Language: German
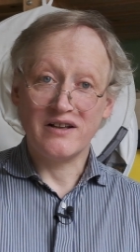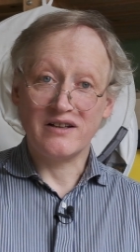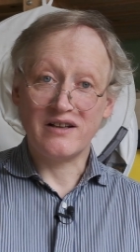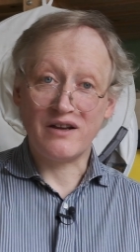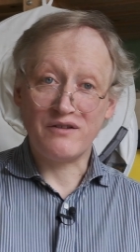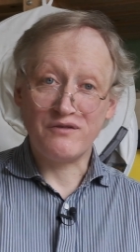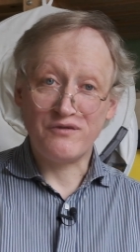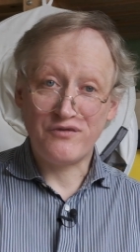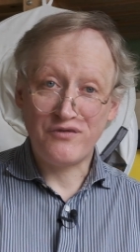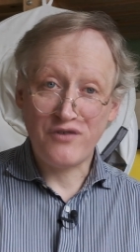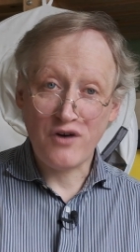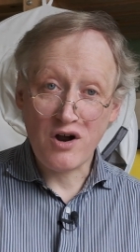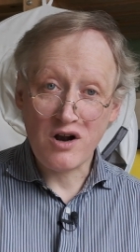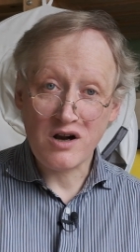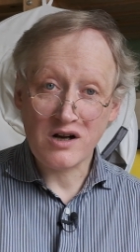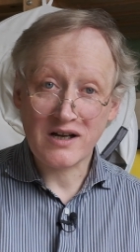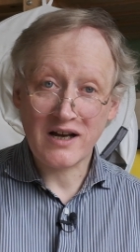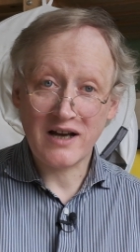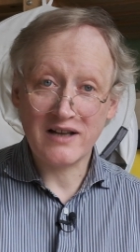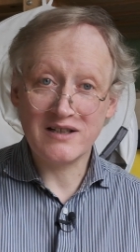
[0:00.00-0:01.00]
Denn
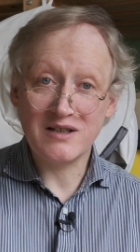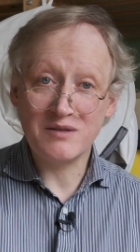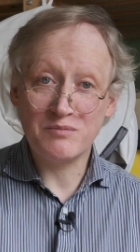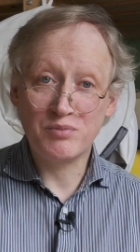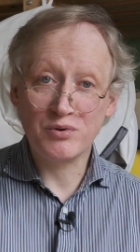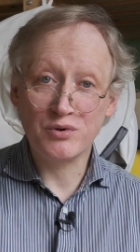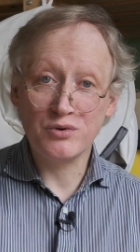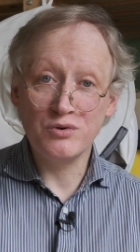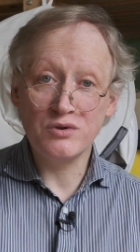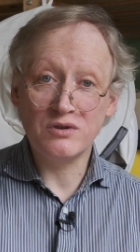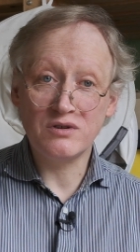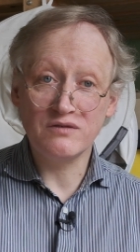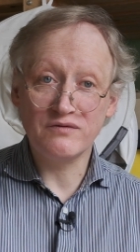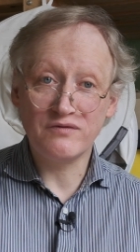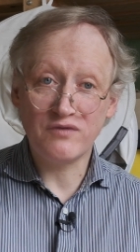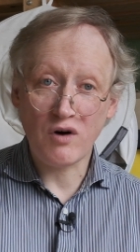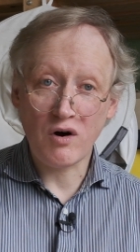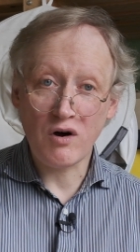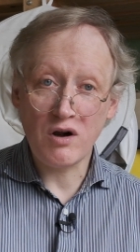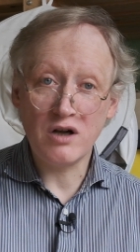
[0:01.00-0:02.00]
Völker, die
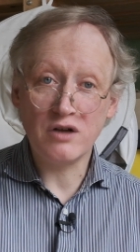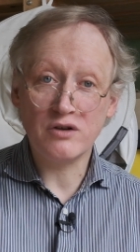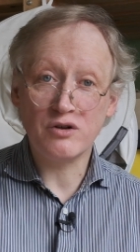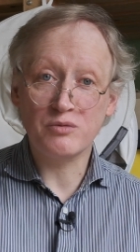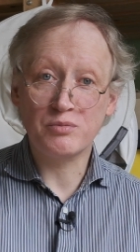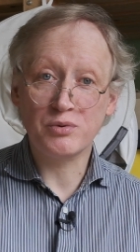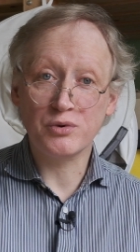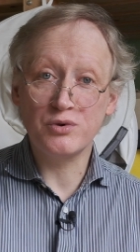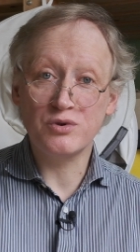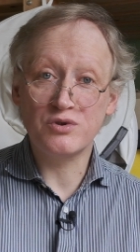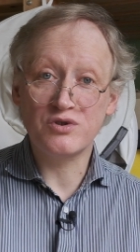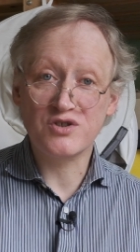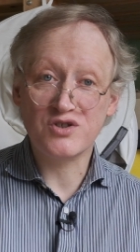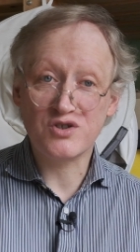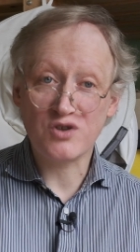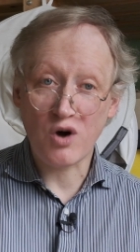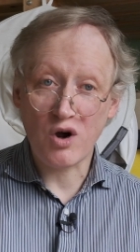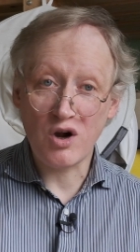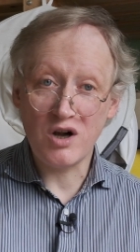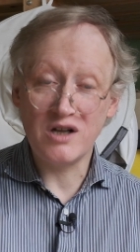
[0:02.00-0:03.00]
brüten wollen und brüten
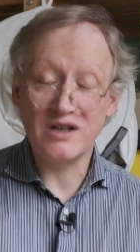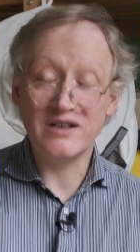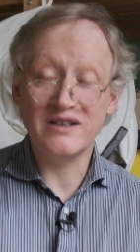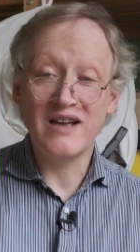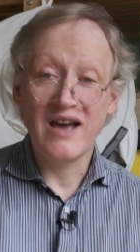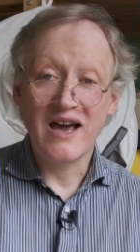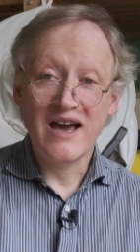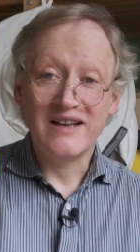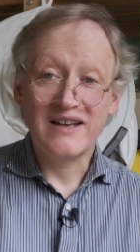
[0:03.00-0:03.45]
sollen,